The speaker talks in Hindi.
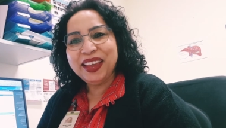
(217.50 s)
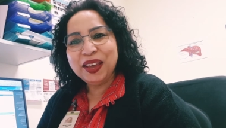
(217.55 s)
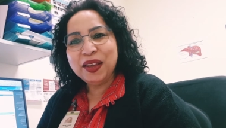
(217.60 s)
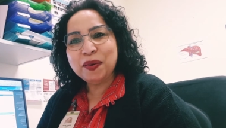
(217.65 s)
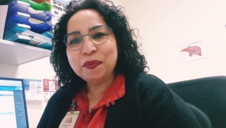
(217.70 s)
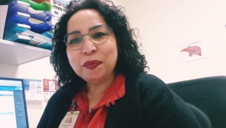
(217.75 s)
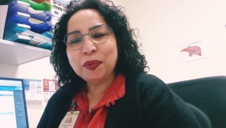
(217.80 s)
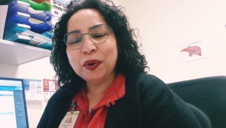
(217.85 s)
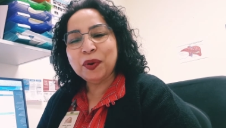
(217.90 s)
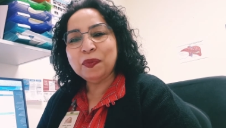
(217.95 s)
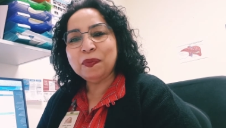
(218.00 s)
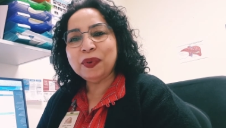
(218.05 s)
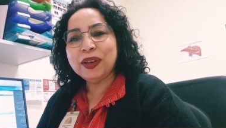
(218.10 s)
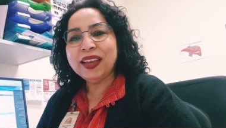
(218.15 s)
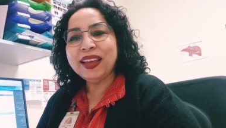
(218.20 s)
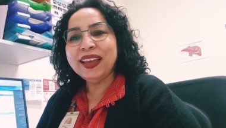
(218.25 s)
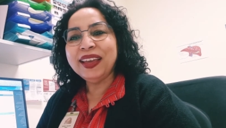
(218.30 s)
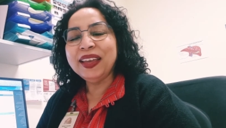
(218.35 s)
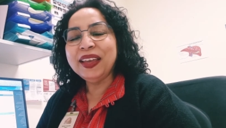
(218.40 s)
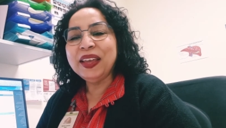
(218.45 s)
एयरपोर्ट पे
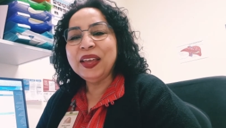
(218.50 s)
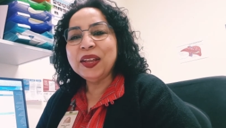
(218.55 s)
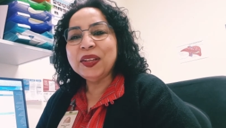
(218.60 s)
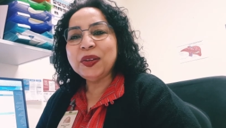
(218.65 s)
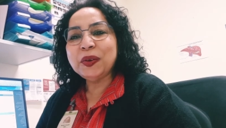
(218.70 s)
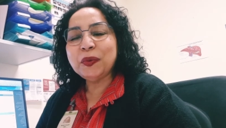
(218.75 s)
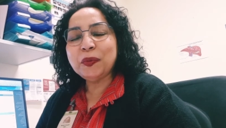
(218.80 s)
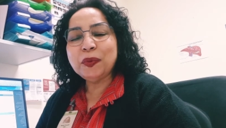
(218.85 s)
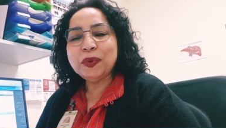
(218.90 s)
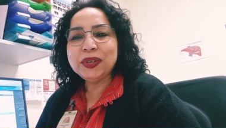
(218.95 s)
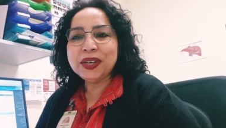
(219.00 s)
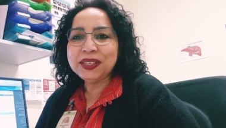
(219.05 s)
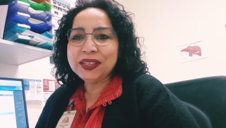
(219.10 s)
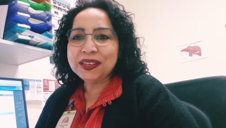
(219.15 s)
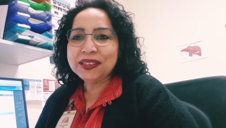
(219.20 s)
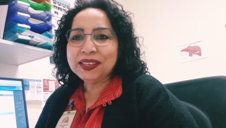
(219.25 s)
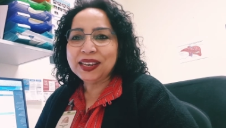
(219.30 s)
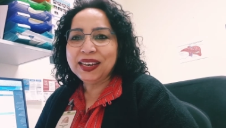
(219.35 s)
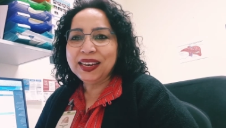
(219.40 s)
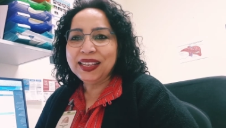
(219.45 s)
तो मुझे
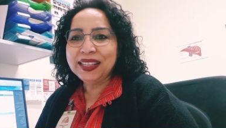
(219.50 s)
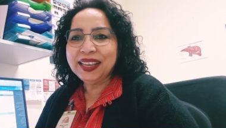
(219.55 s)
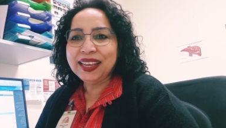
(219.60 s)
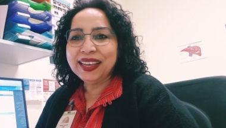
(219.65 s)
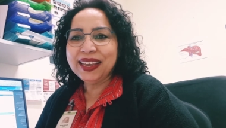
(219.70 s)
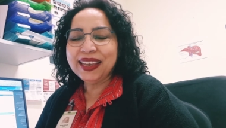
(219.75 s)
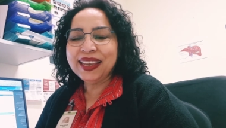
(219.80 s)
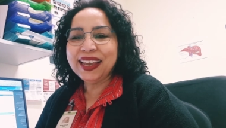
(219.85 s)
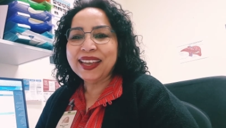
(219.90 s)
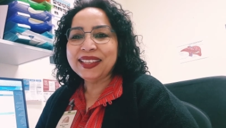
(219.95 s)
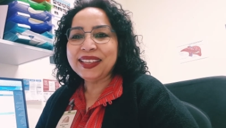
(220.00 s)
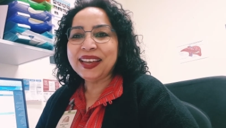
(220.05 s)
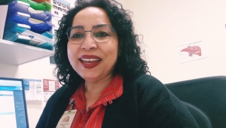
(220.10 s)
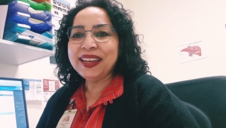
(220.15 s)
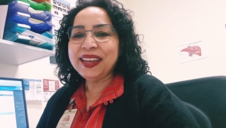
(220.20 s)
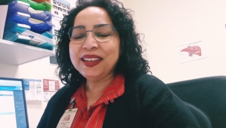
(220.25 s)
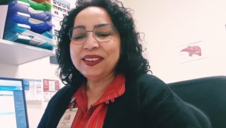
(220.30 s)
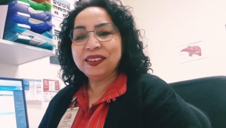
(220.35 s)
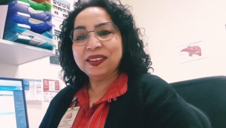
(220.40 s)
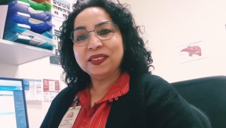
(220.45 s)
तसल्ली दे के कहता है
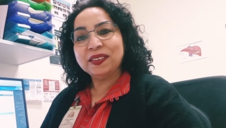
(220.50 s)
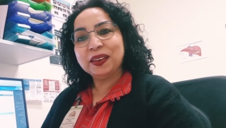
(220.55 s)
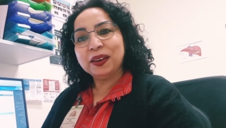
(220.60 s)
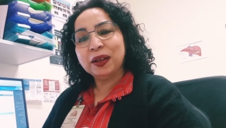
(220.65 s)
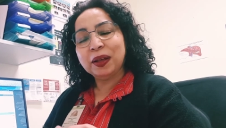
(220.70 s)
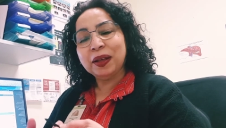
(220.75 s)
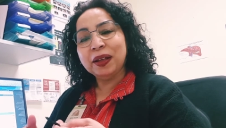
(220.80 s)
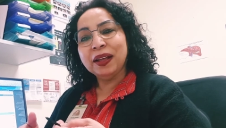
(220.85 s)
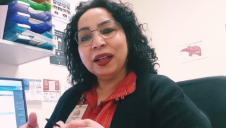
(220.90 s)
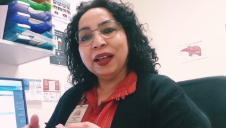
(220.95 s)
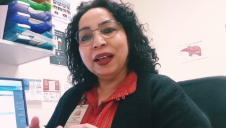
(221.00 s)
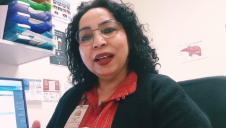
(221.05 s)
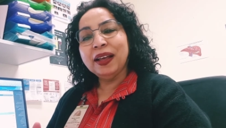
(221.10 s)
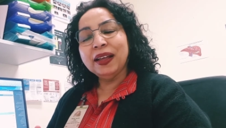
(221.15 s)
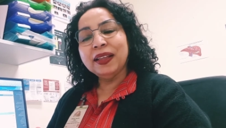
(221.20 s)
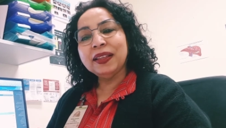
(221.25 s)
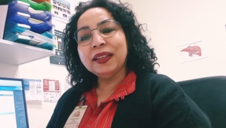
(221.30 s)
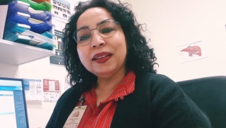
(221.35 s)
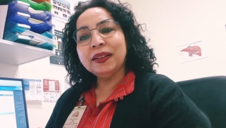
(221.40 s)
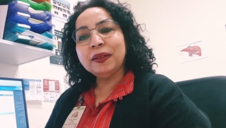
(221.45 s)
कि जिस तरह
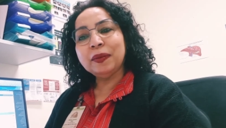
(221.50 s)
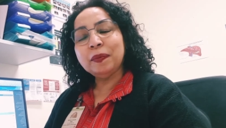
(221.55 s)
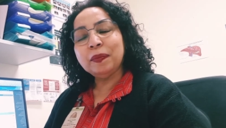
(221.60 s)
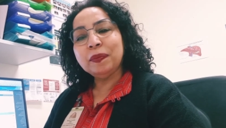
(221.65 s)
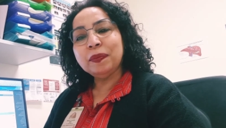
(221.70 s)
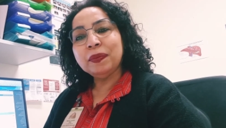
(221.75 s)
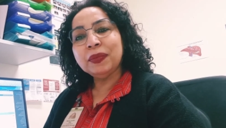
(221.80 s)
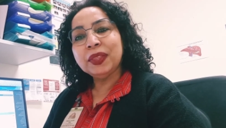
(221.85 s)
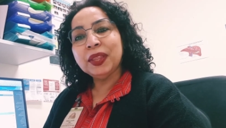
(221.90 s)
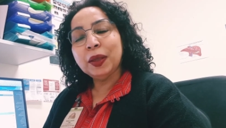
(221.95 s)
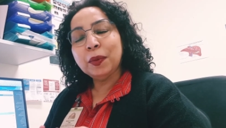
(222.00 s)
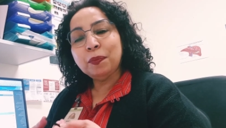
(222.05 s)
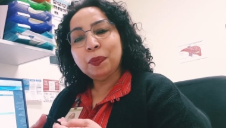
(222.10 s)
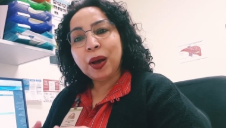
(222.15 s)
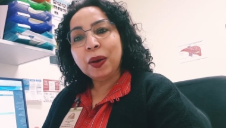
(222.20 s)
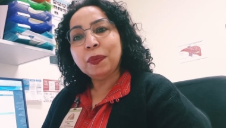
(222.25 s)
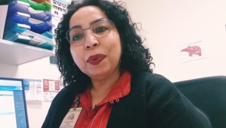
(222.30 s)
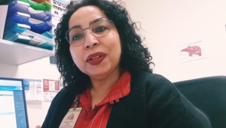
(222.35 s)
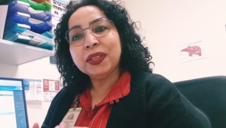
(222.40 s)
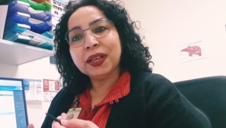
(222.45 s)

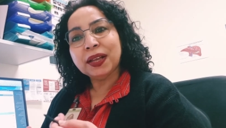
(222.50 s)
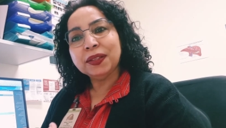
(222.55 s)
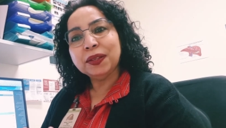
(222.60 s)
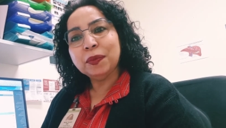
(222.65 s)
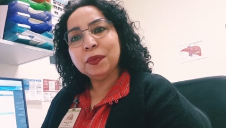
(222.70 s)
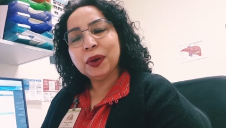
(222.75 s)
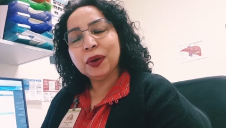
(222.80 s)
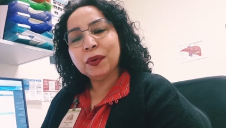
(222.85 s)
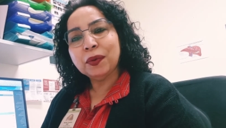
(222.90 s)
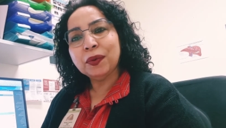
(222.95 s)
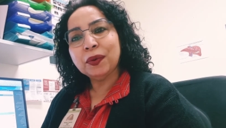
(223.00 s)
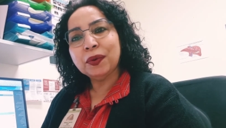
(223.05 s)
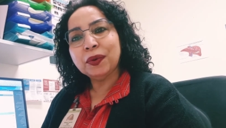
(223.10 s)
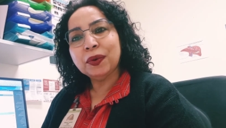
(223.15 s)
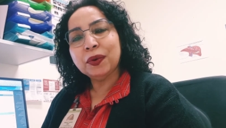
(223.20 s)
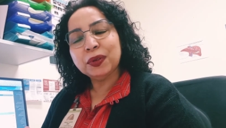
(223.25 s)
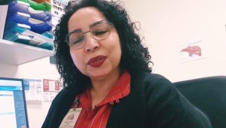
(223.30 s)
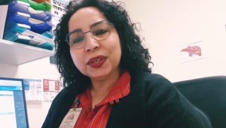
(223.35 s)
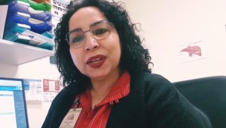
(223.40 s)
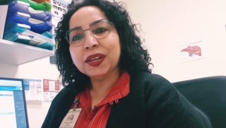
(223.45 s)
पापा दादी माँ को
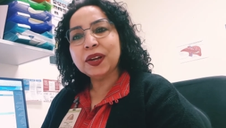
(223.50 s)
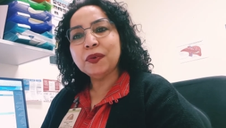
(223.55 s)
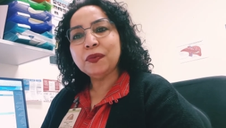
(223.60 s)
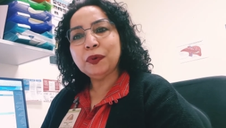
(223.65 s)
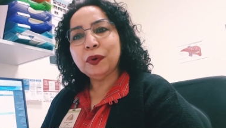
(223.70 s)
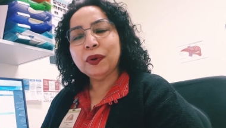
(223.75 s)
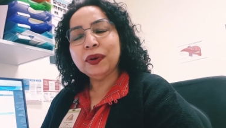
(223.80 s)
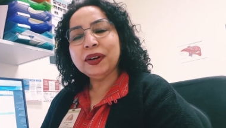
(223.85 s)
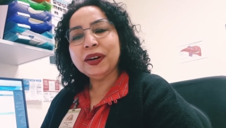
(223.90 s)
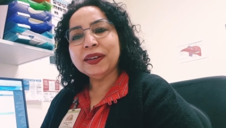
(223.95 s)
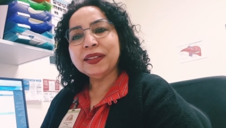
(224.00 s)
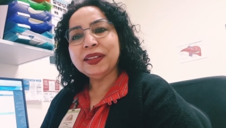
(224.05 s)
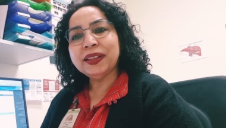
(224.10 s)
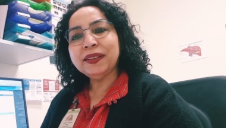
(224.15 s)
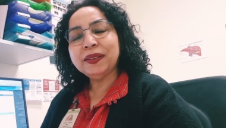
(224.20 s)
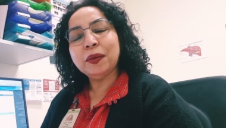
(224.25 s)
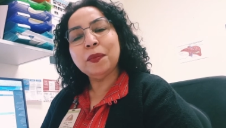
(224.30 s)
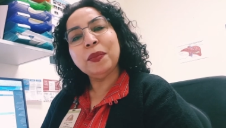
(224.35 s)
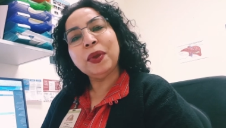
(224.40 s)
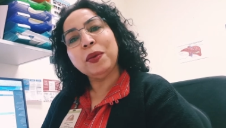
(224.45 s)
रोज़ाना फ़ोन करते
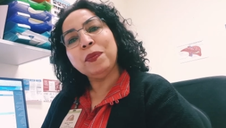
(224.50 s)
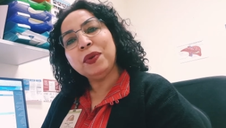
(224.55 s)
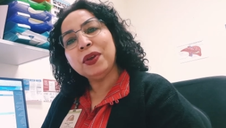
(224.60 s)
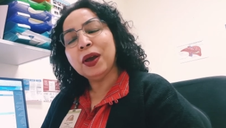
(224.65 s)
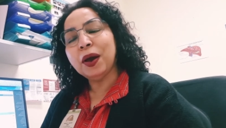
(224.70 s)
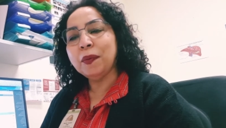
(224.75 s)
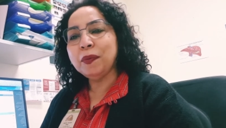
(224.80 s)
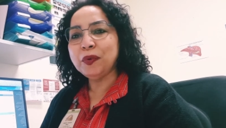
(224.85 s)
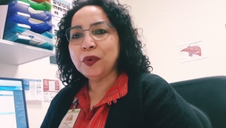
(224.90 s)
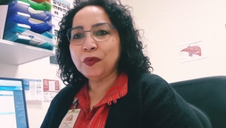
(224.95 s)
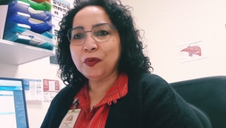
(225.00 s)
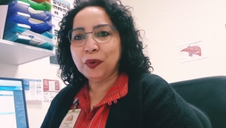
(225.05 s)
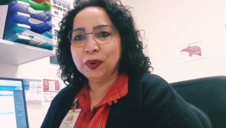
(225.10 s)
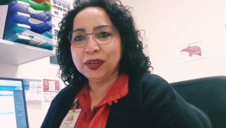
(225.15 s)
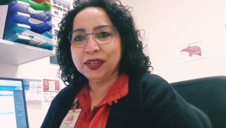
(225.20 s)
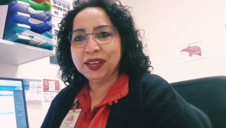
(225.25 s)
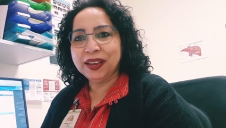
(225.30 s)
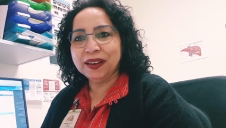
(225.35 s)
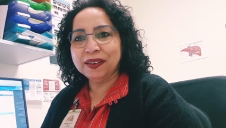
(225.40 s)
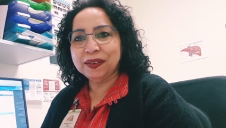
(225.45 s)
थे मैं भी आपको फ़ोन
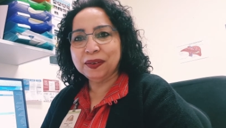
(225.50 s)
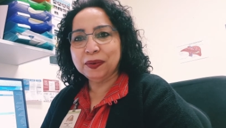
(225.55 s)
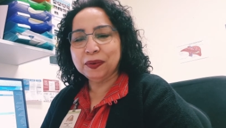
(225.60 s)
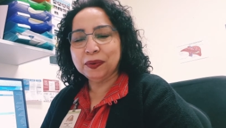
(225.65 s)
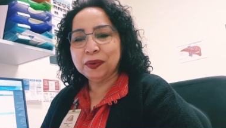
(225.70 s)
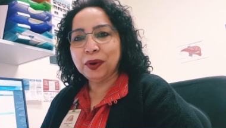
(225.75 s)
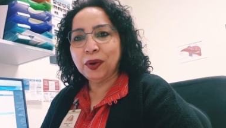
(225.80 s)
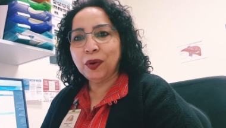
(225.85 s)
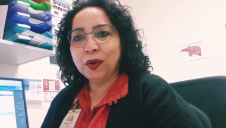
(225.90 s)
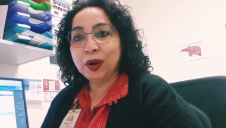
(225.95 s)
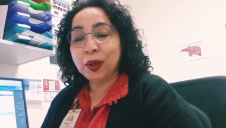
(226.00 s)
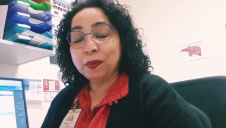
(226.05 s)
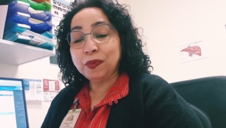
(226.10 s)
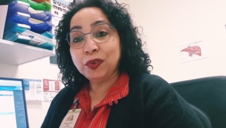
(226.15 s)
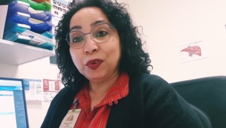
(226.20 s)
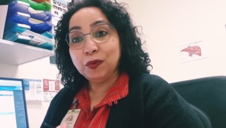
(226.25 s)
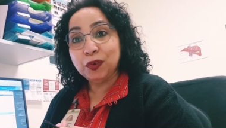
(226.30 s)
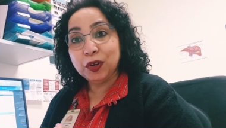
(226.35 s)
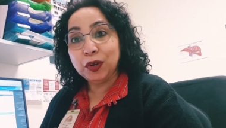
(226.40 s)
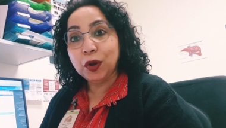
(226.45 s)
किया करूँगा और
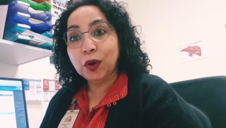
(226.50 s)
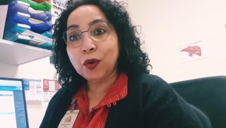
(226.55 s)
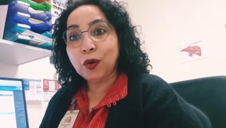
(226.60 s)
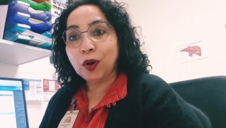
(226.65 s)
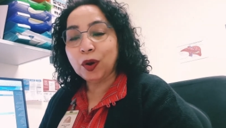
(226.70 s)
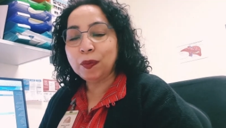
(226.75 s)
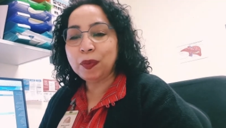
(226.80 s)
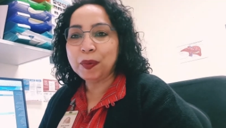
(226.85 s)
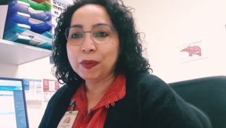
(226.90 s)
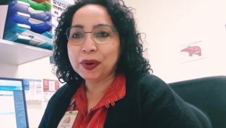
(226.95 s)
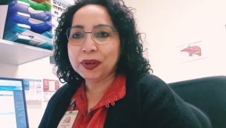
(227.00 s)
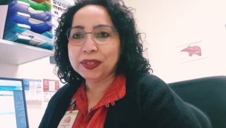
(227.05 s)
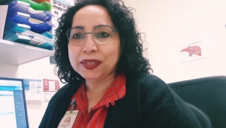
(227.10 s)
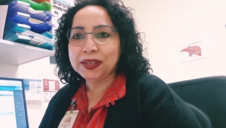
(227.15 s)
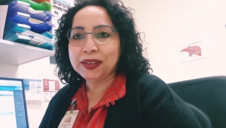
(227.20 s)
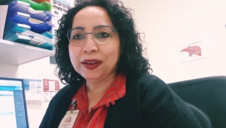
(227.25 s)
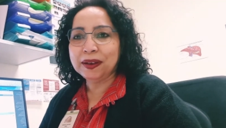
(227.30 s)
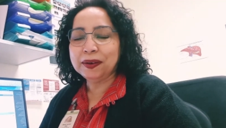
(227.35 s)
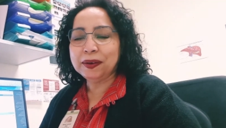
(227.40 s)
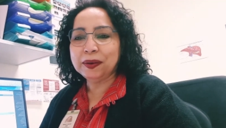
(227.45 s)
आपसे वीडियो कॉल पे बात
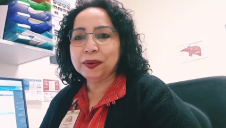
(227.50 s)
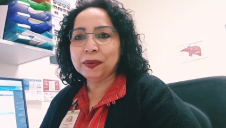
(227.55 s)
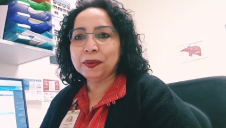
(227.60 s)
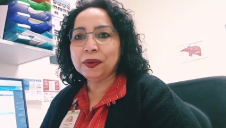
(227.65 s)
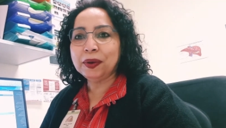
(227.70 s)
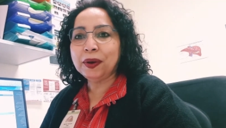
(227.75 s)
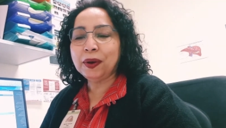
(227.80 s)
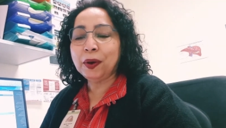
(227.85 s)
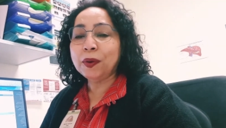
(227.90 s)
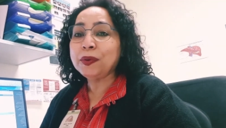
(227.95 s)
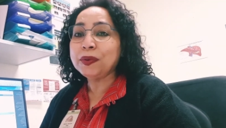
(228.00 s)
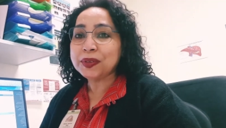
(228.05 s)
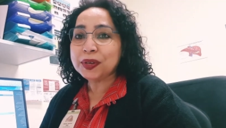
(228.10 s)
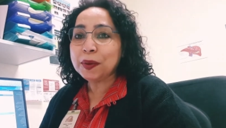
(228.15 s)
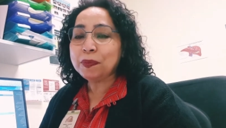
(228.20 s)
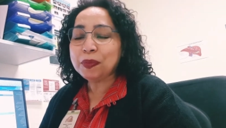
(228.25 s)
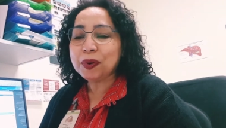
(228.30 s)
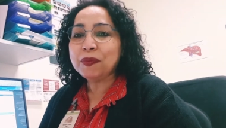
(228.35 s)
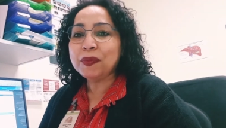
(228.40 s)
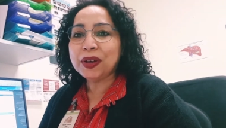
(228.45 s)
किया करूँगा और उसने
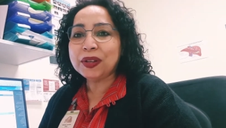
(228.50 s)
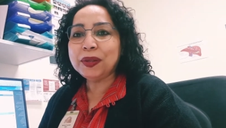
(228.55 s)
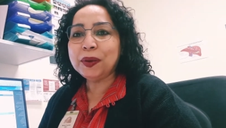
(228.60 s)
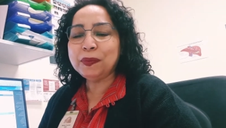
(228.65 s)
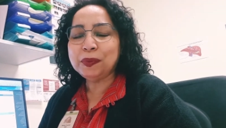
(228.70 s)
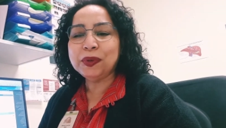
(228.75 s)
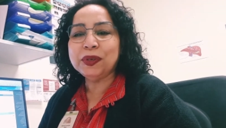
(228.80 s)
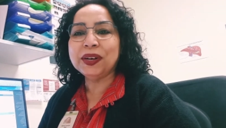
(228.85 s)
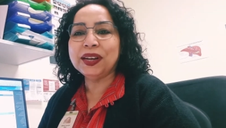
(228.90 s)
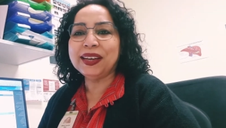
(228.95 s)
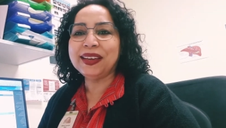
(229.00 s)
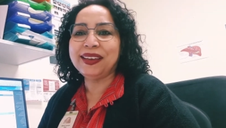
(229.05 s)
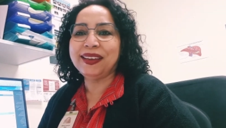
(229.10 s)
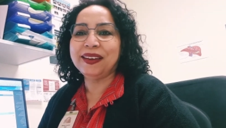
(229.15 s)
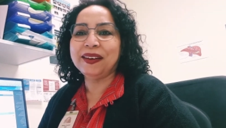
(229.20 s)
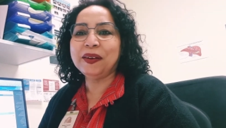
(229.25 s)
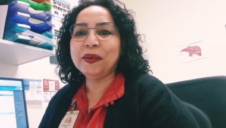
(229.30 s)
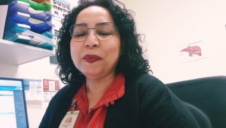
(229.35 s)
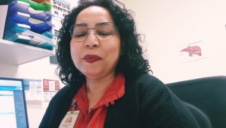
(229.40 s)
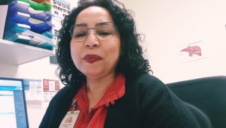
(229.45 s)
अपना वादा पूरा किया